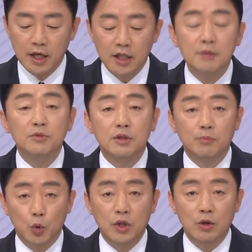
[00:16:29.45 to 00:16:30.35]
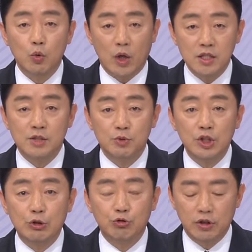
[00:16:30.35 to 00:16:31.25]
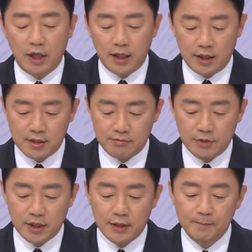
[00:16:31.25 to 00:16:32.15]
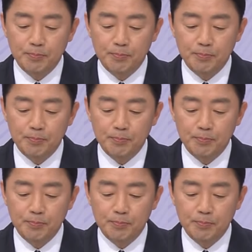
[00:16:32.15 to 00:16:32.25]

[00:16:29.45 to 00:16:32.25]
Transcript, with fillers: 힘을 보태고 관심을 기울여 나가겠습니다.